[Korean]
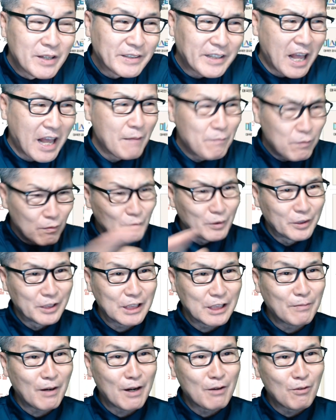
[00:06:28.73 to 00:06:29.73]
대부분
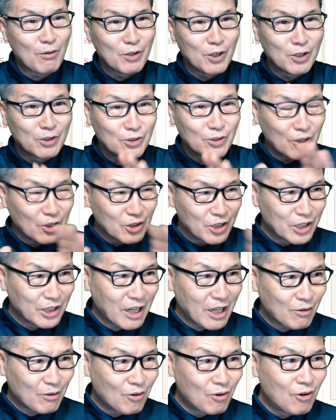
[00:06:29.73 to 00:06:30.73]
지방 공연도
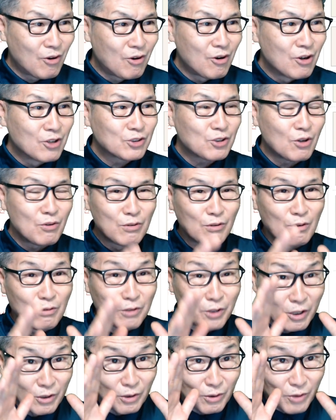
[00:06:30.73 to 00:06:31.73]
연기되고 서울
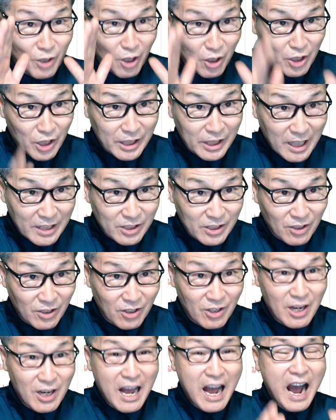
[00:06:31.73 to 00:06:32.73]
공연도
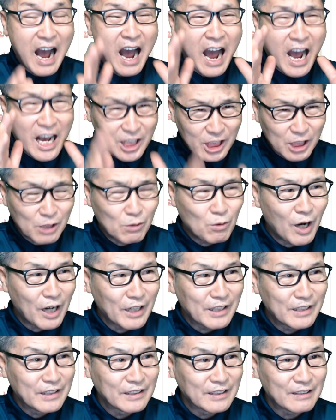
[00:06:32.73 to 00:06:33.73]
연기돼서
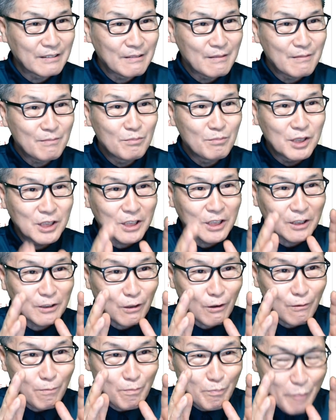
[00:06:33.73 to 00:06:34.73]
아쉬워하는 미스터
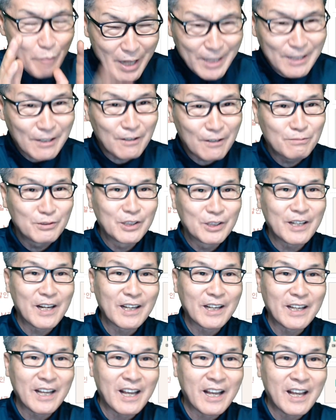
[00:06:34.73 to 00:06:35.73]
트롯 팬
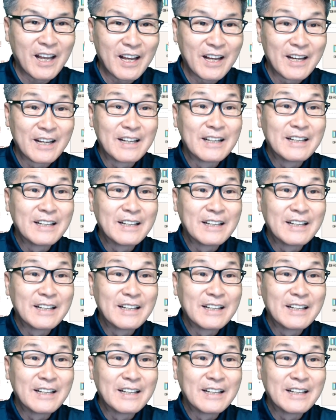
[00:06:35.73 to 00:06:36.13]
여러분들에게